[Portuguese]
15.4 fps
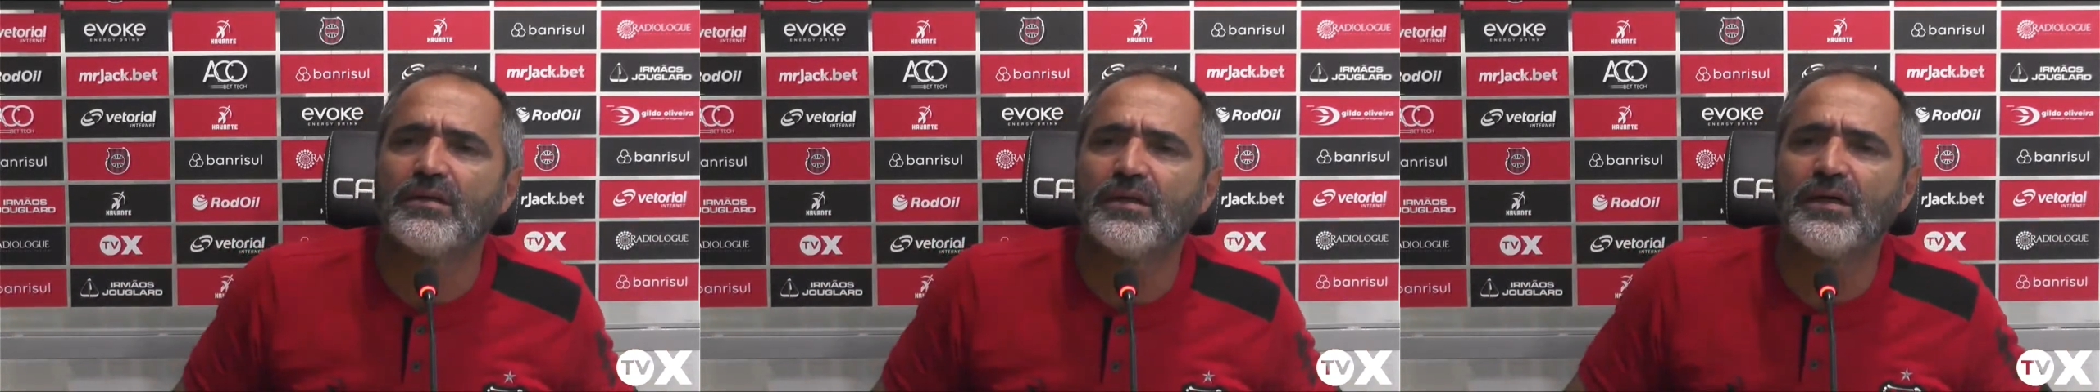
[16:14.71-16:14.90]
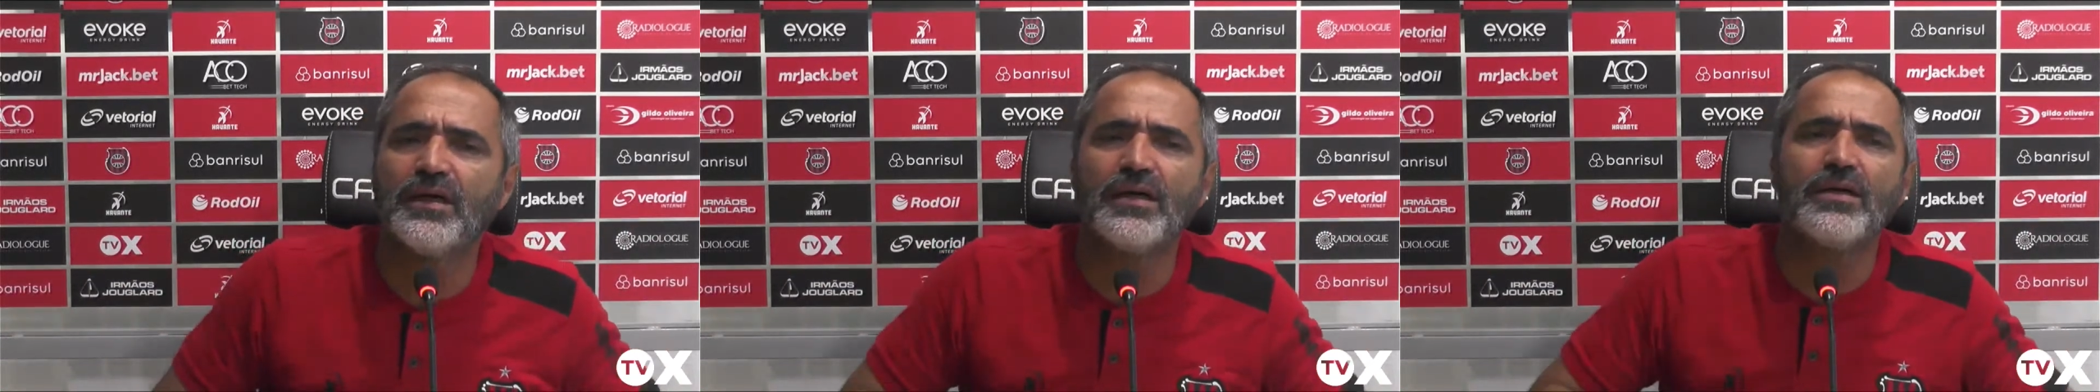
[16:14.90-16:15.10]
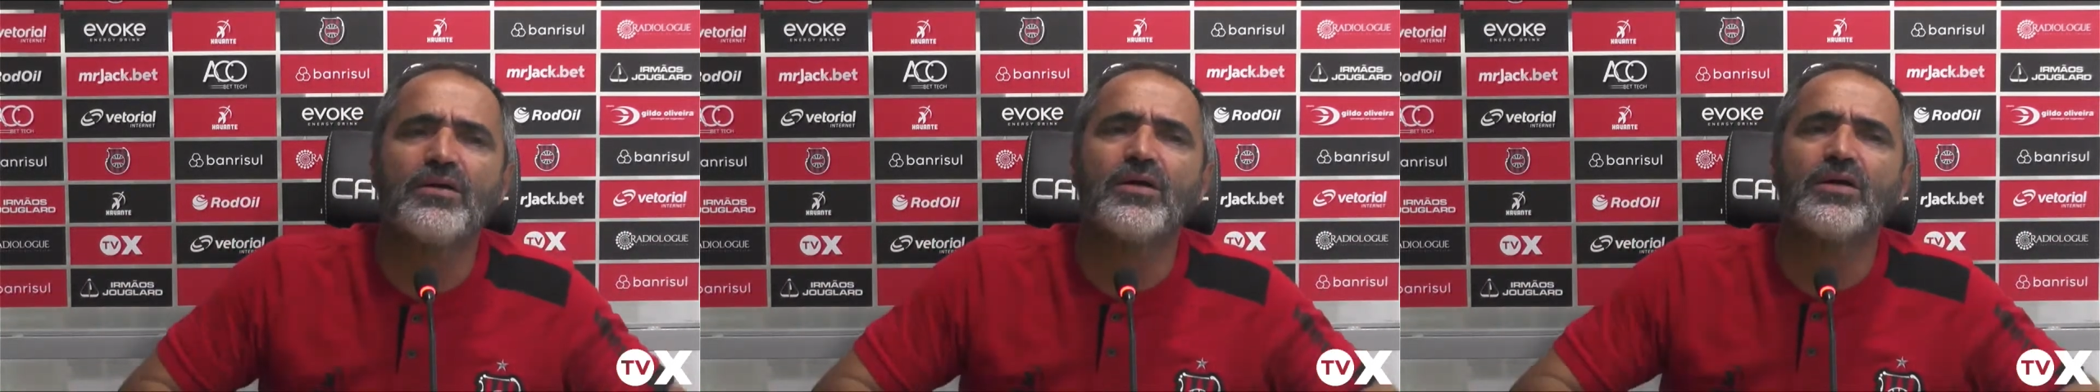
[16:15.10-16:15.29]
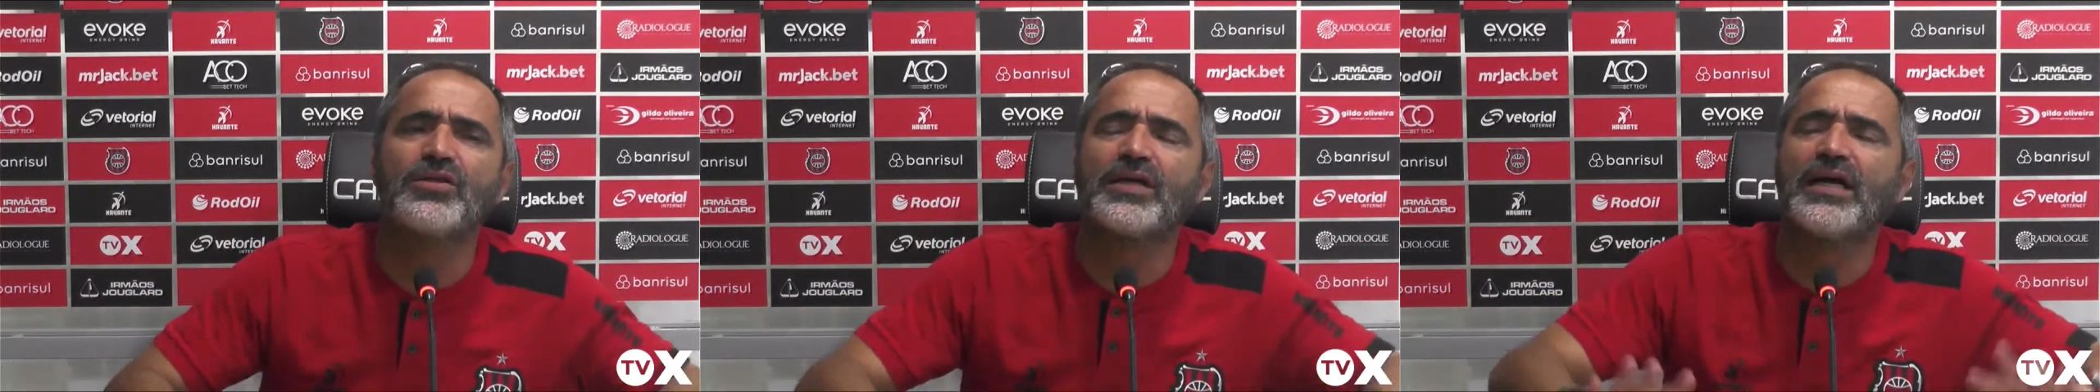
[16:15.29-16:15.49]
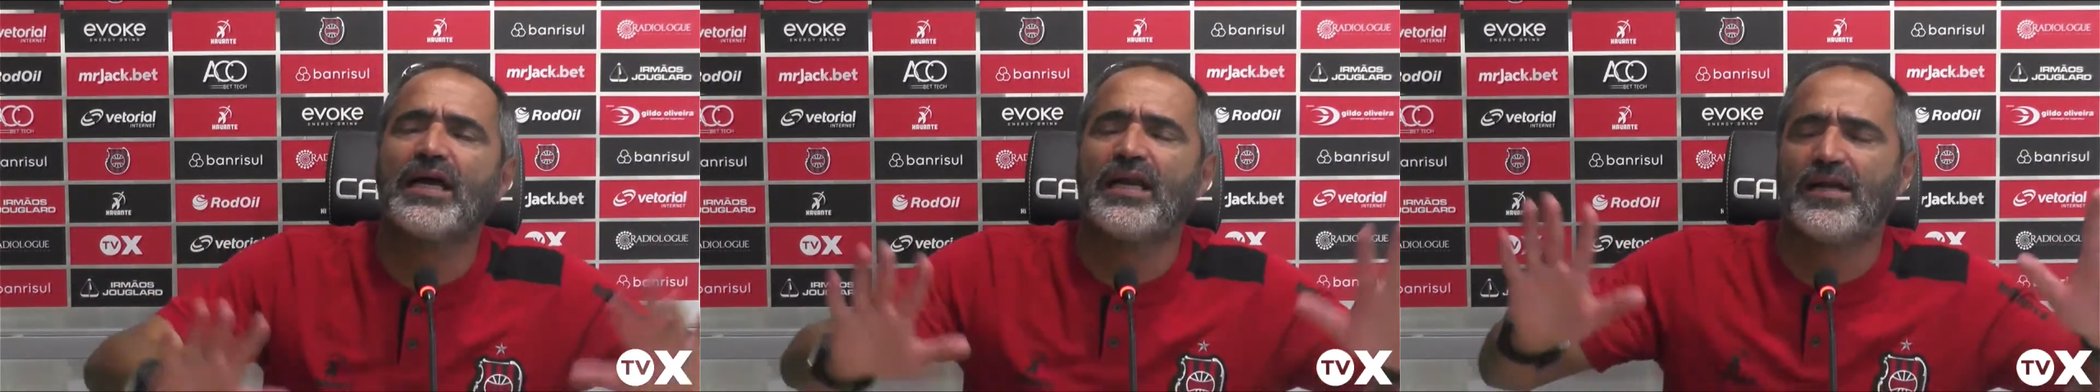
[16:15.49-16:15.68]
Ah, nós
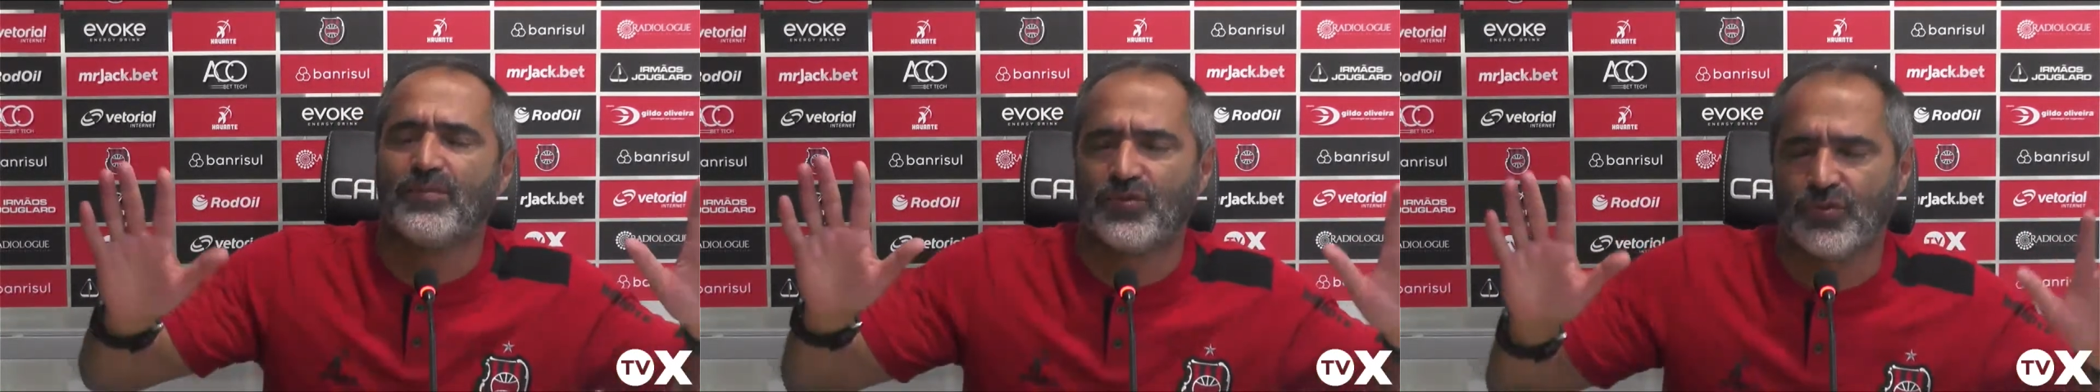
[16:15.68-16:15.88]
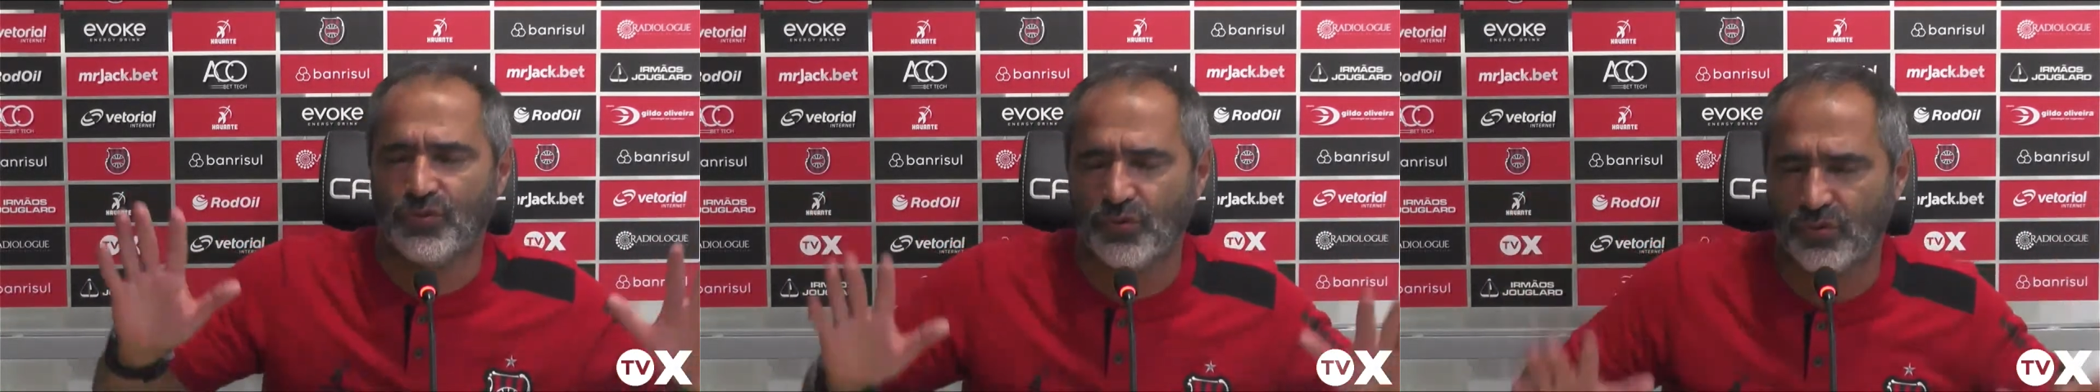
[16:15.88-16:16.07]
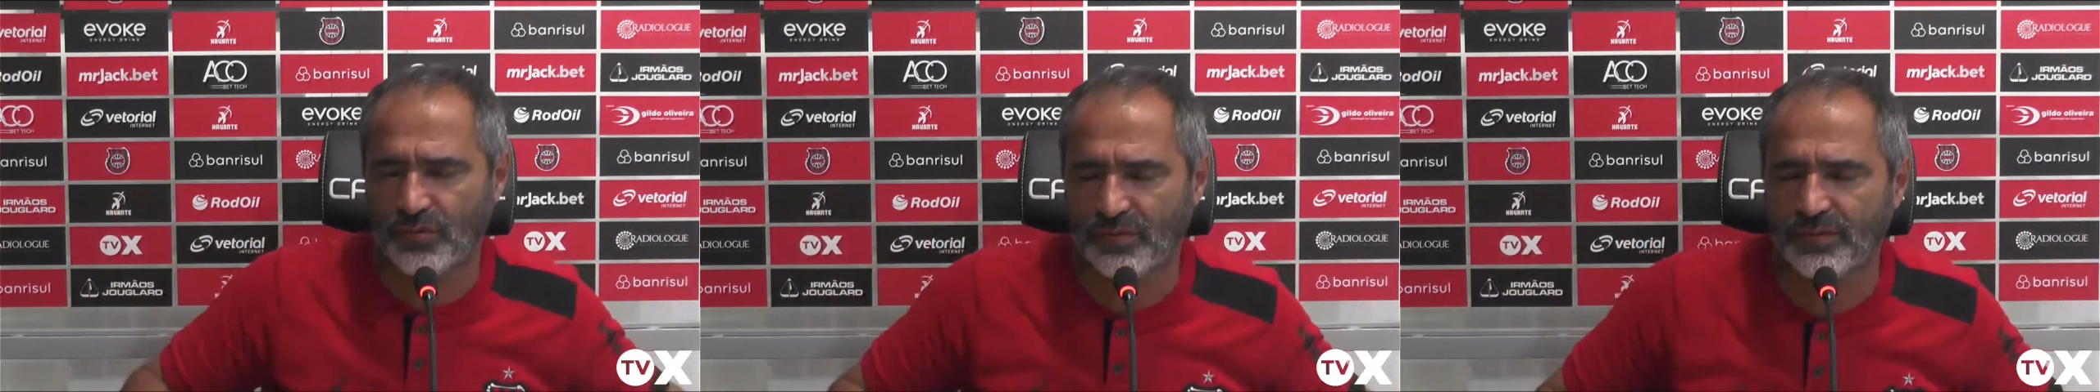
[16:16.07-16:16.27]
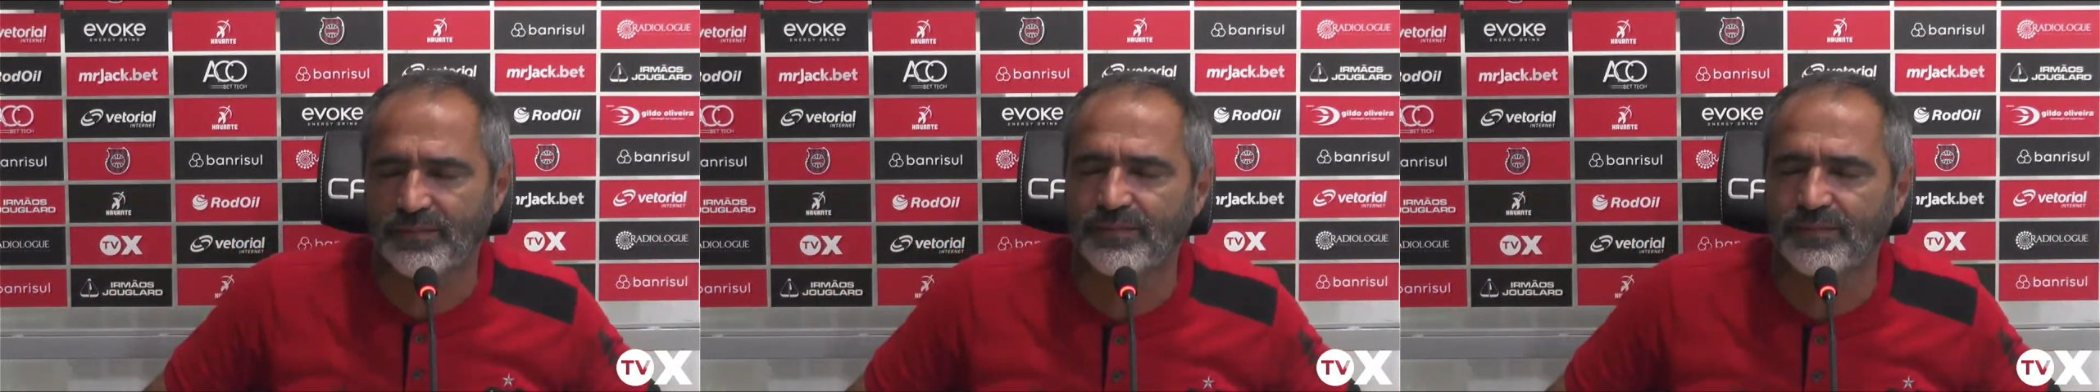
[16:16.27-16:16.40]
ganharíamos o jogo.